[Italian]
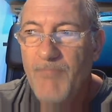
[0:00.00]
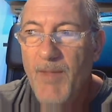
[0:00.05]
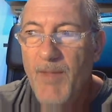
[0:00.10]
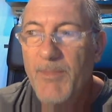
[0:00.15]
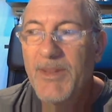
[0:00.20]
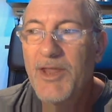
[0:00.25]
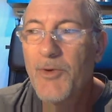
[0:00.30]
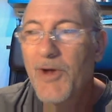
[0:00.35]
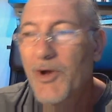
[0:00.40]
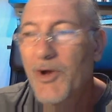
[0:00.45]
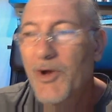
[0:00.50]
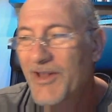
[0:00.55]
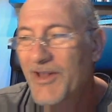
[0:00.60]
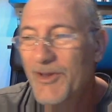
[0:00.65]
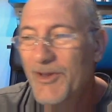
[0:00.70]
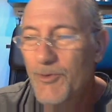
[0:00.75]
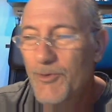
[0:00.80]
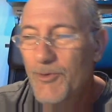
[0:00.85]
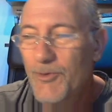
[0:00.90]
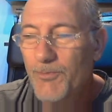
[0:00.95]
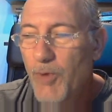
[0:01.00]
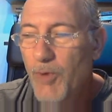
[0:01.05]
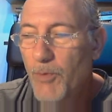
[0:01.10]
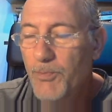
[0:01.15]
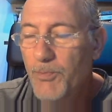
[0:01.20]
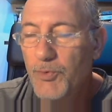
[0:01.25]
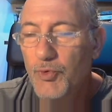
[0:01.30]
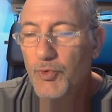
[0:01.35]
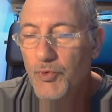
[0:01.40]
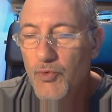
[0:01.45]
metti qualcosa di un po'
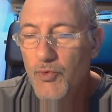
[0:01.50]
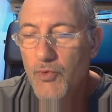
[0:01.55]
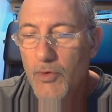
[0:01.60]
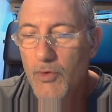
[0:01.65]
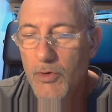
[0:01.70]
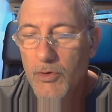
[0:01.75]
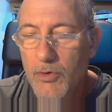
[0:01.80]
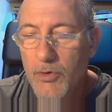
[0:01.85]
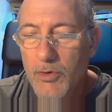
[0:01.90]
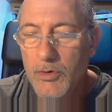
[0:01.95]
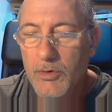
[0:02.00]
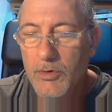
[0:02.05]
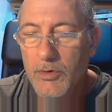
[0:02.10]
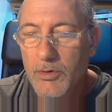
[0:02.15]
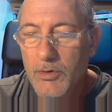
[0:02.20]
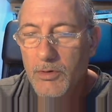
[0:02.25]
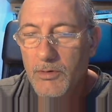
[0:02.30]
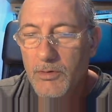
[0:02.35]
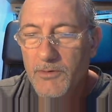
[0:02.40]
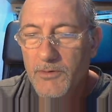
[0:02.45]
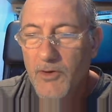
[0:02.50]
più tuo.